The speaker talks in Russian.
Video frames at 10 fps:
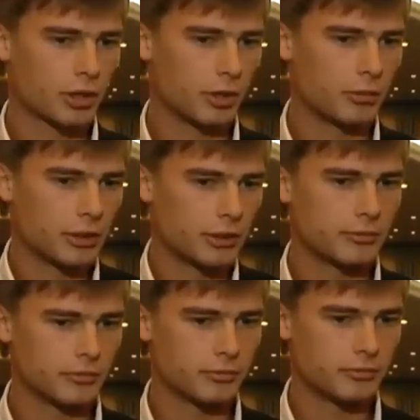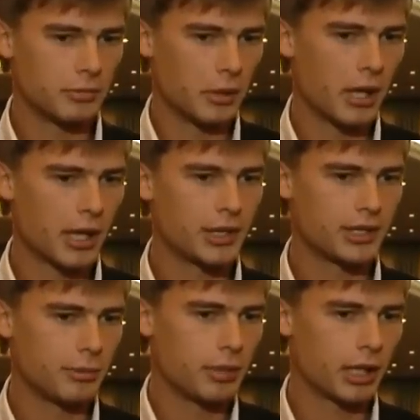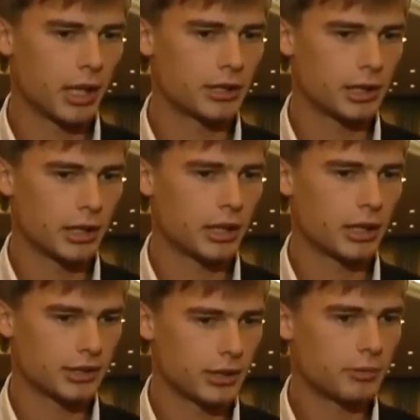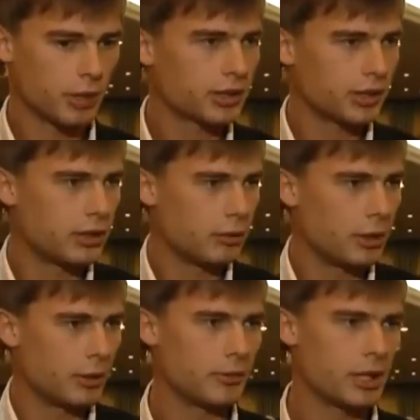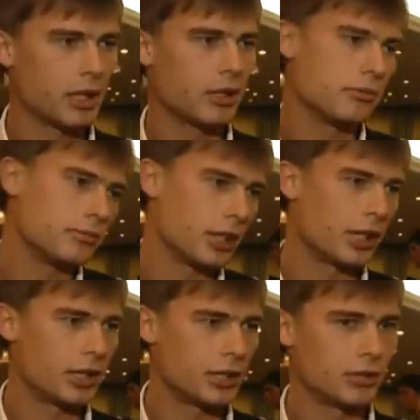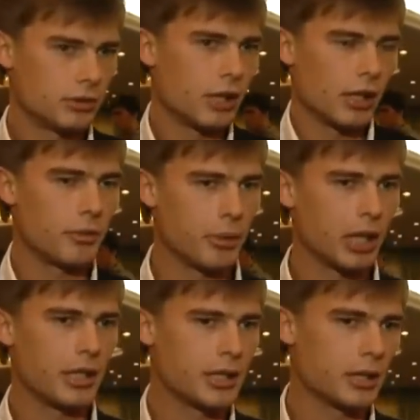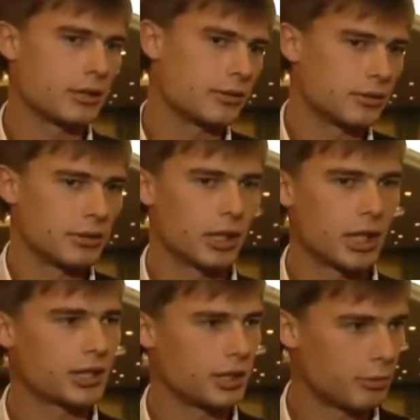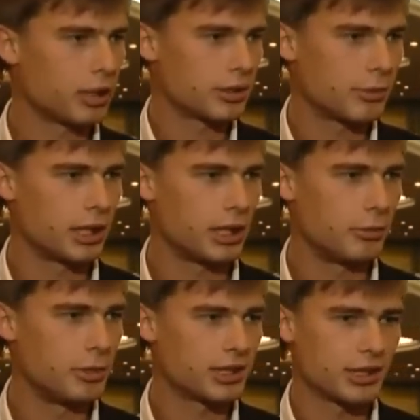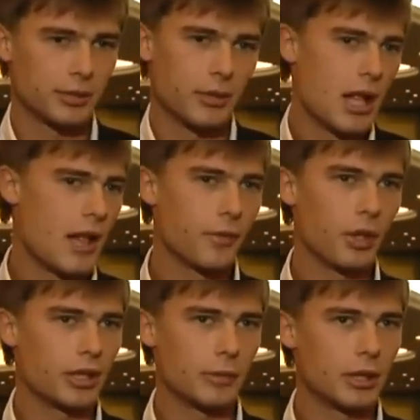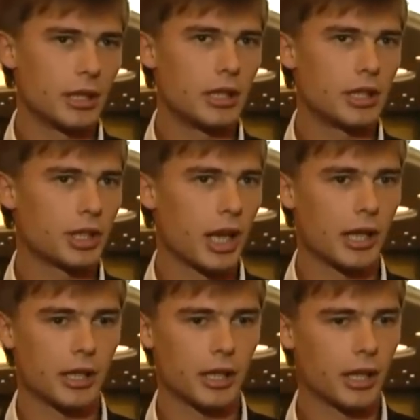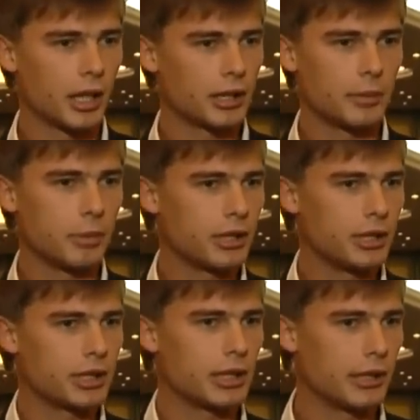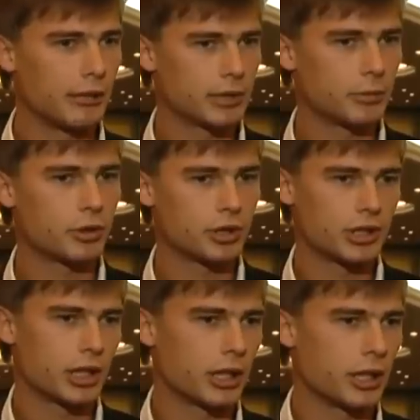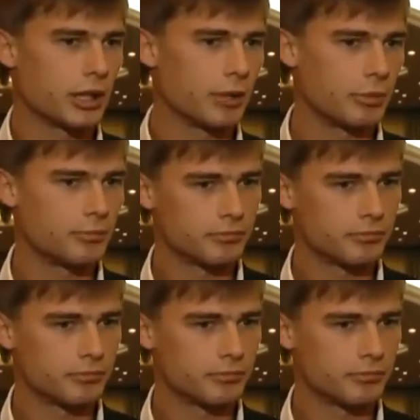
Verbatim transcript: чтобы помогать себе как-то заниматься любимым делом. Приходил, ну, как не приходилось, иногда занимался модельным бизнесом. Но это было лишь как э, дополнительная возможность каких-то